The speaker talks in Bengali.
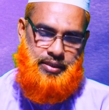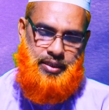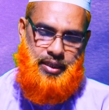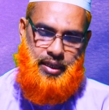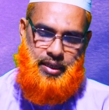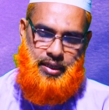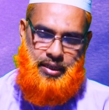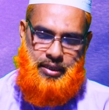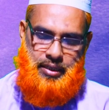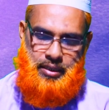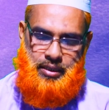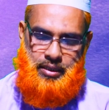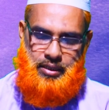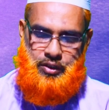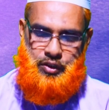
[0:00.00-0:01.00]
চার
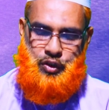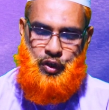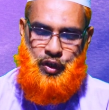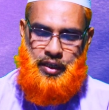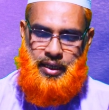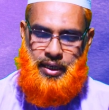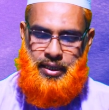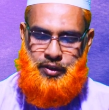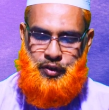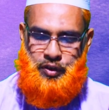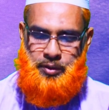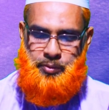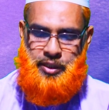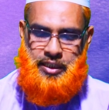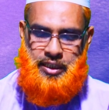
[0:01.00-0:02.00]
ঝগড়া
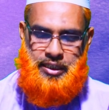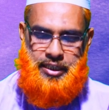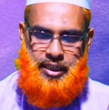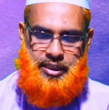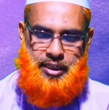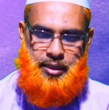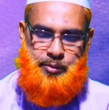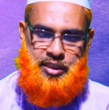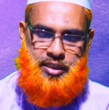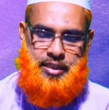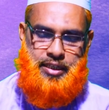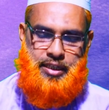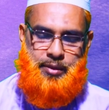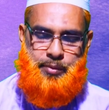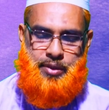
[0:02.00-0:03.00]
যদি বেঁধে যায় স্বামী
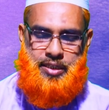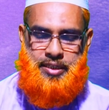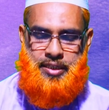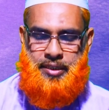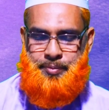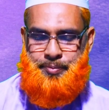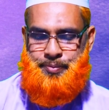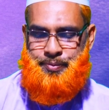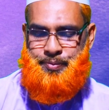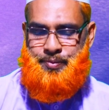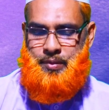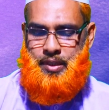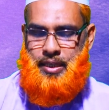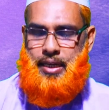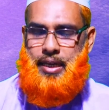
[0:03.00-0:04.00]
স্ত্রীর মাঝে
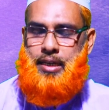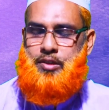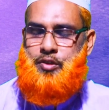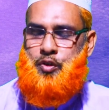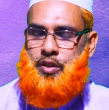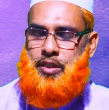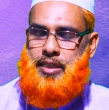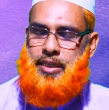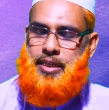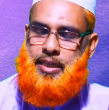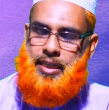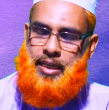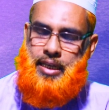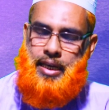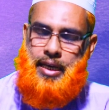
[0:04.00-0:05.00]
একজন রেগে
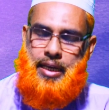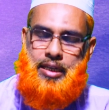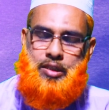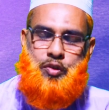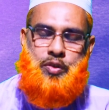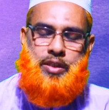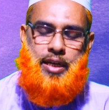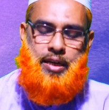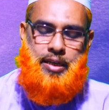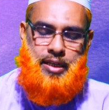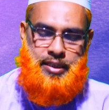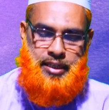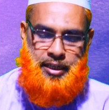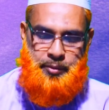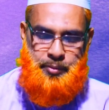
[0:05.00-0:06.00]
গেলে আরেকজন
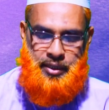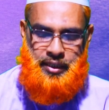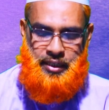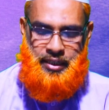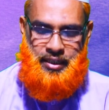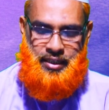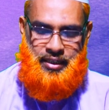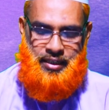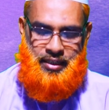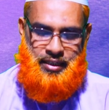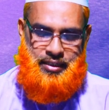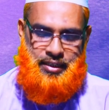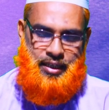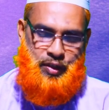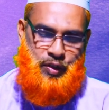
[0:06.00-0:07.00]
ঠান্ডা থাকবেন
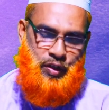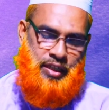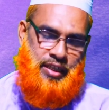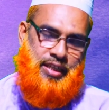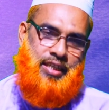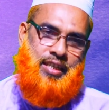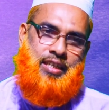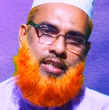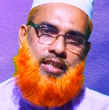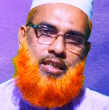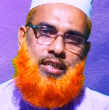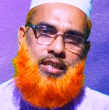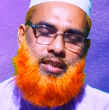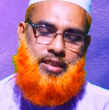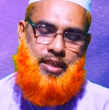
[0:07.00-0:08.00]
তাহলে
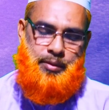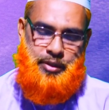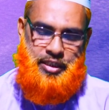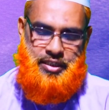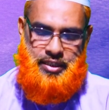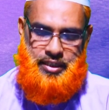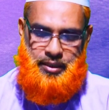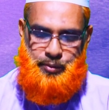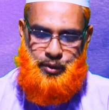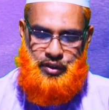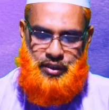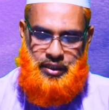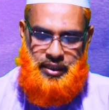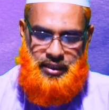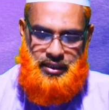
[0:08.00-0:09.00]
স্বামী স্ত্রীর
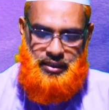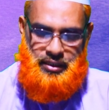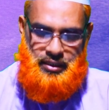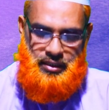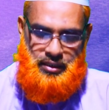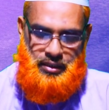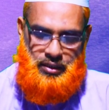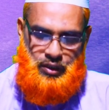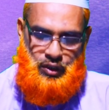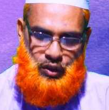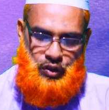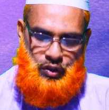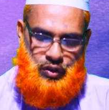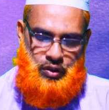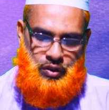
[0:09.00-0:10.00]
মধ্যে
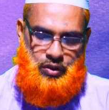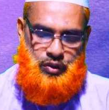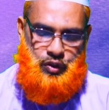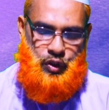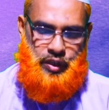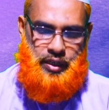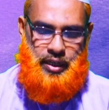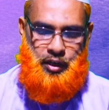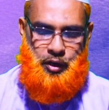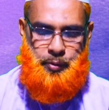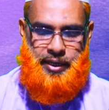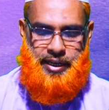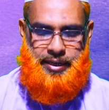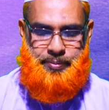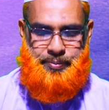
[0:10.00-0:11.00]
ঝগড়া
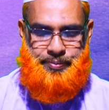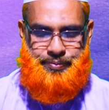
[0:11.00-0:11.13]
হবে না